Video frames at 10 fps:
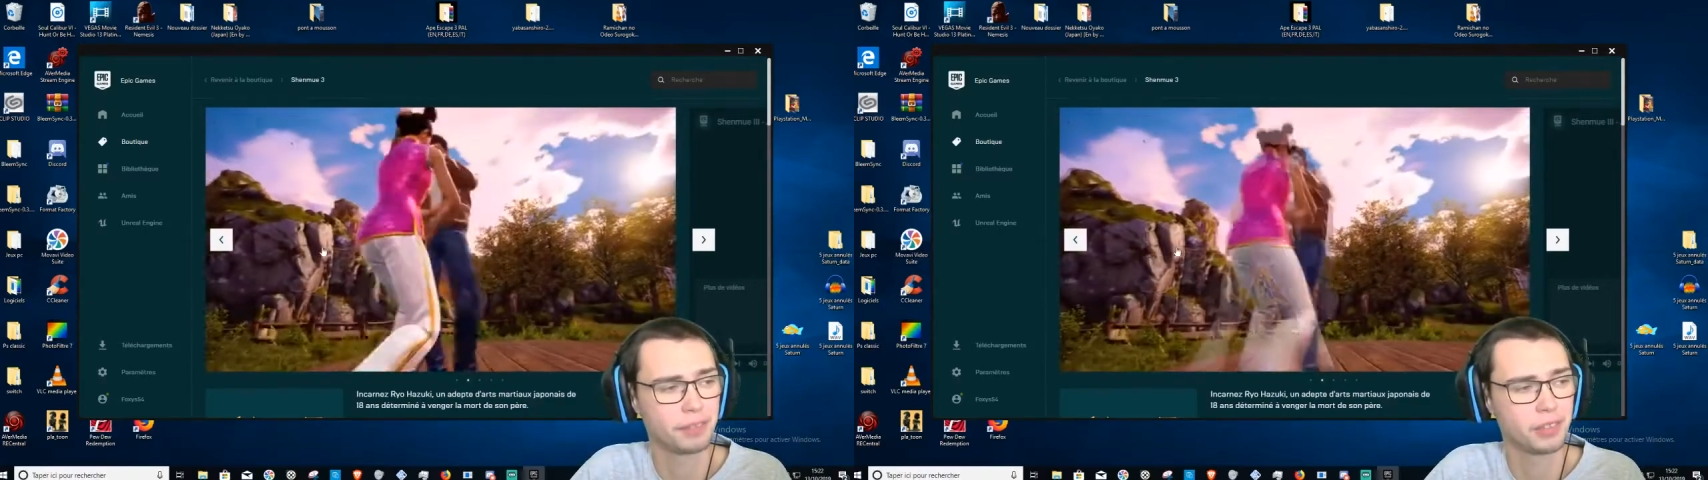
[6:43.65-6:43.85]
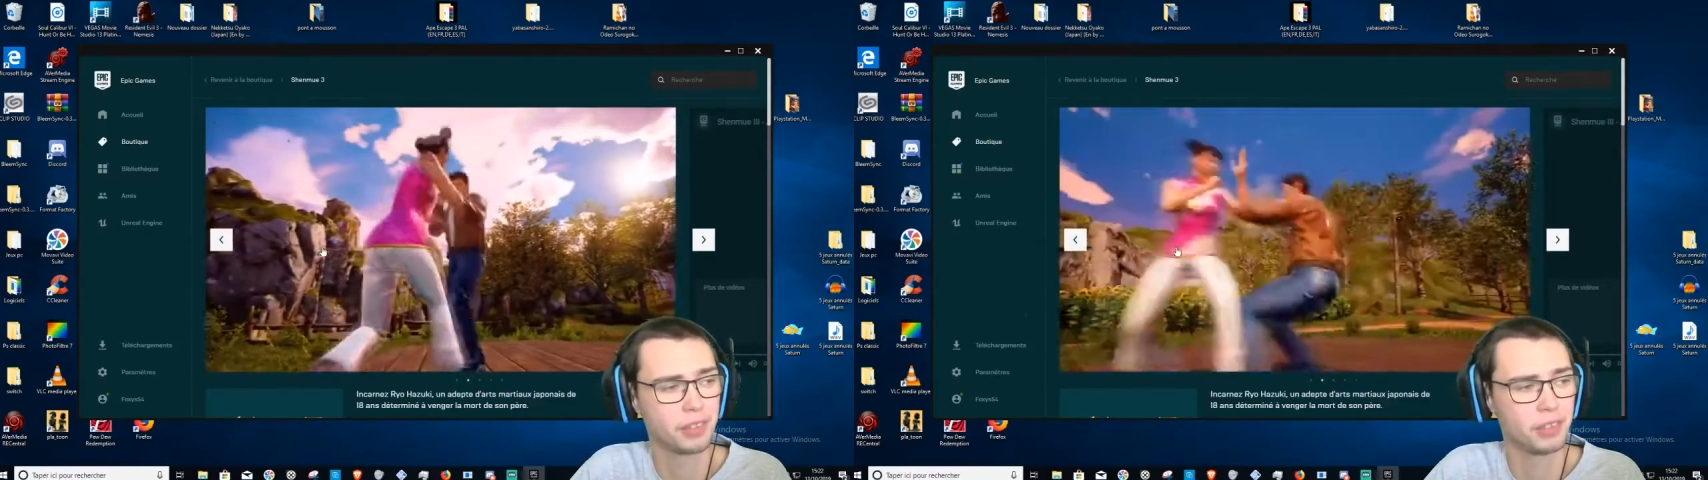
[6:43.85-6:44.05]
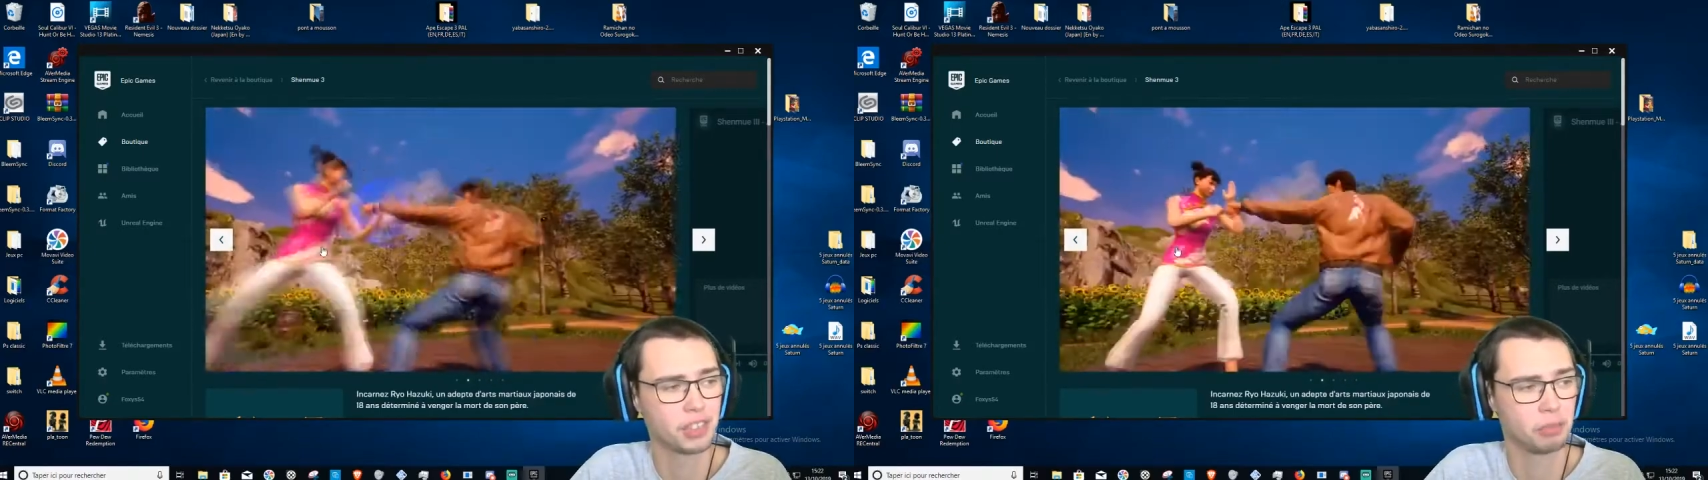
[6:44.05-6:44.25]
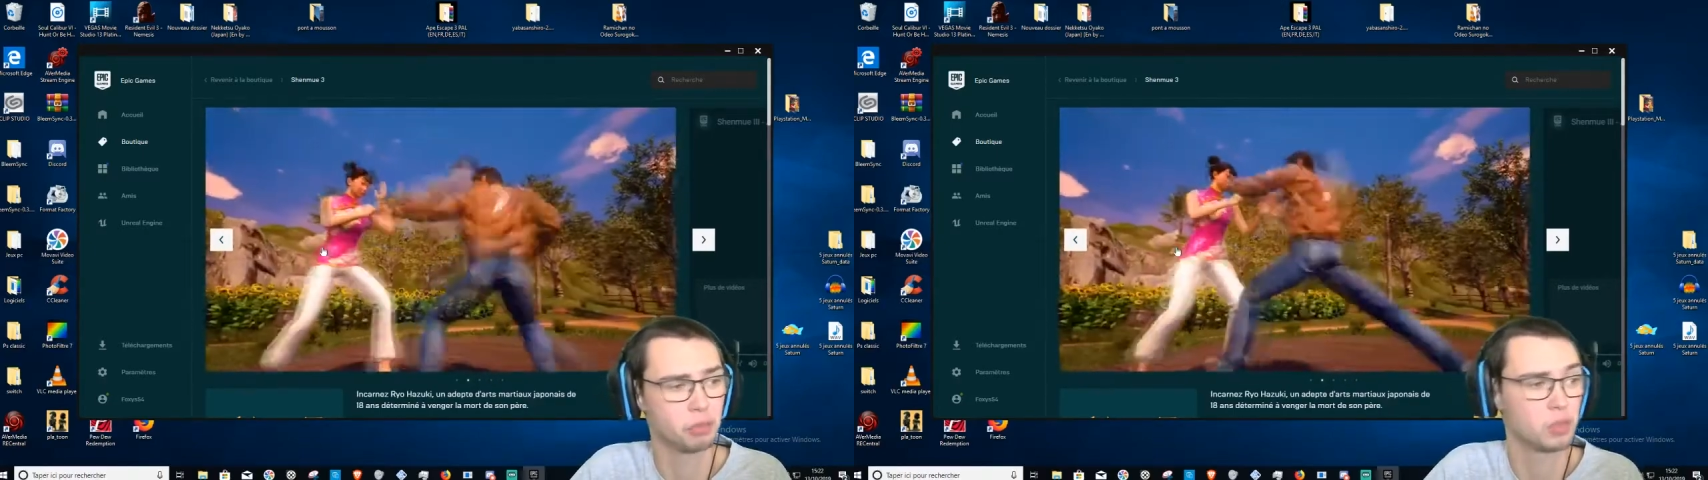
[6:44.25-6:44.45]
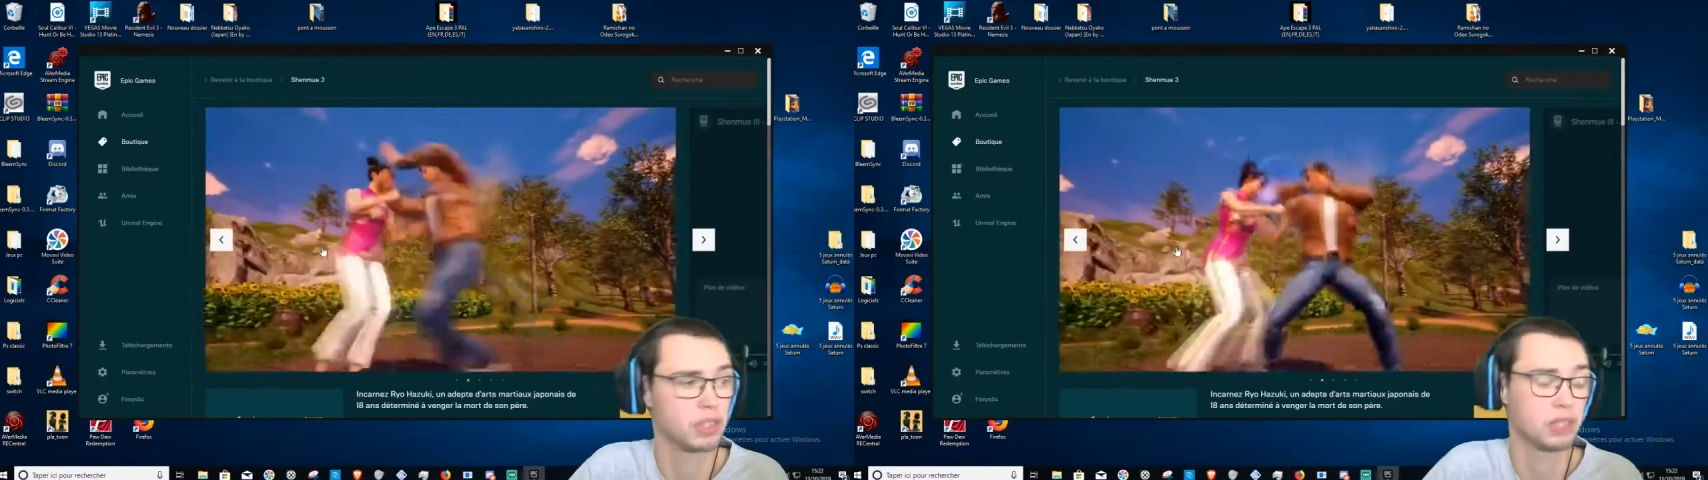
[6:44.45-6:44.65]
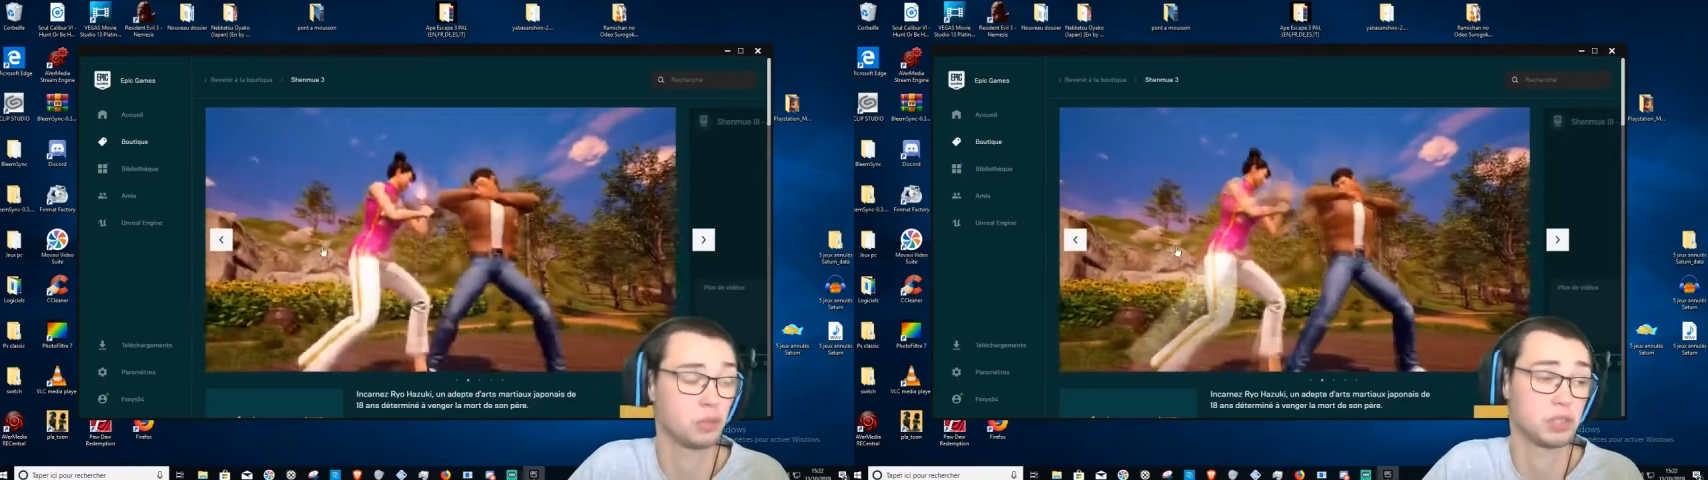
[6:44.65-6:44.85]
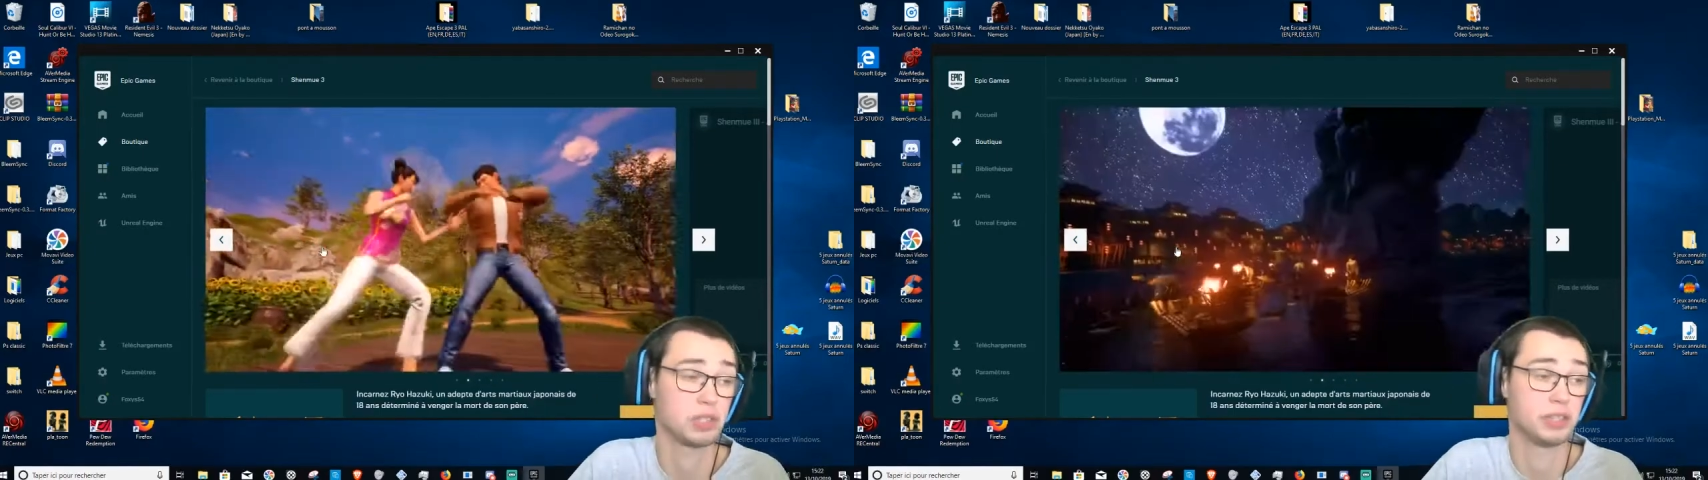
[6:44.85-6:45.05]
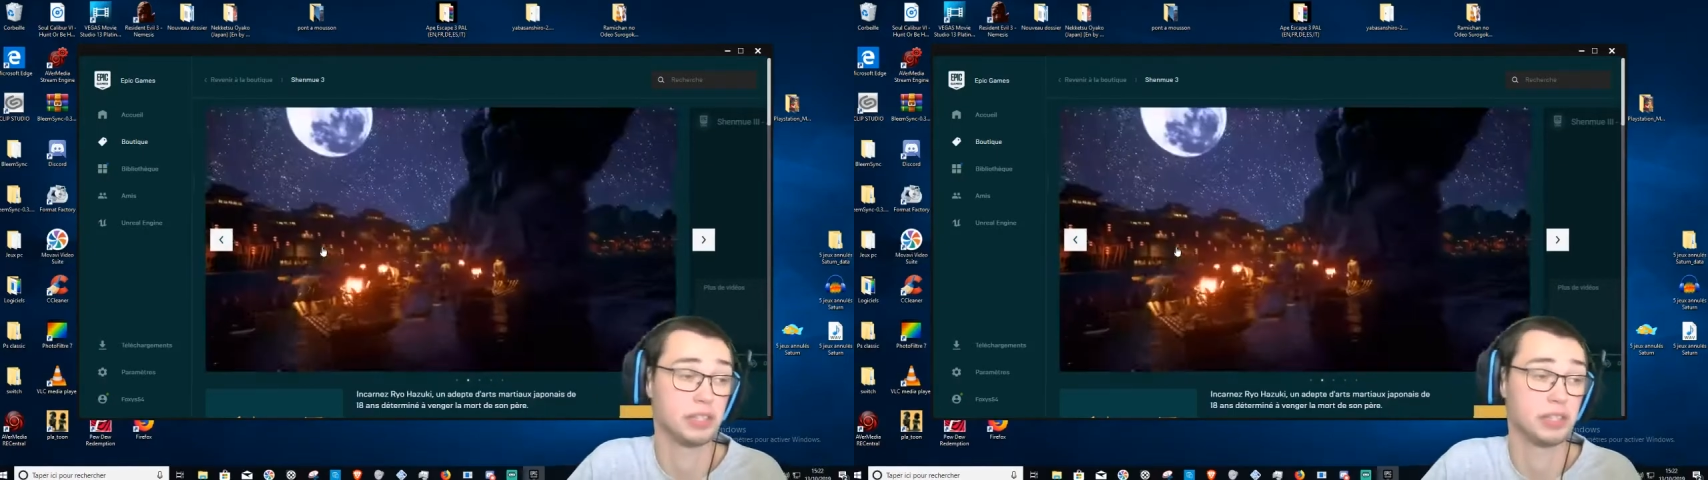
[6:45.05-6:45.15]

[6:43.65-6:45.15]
que Shenmue 3 était annoncé.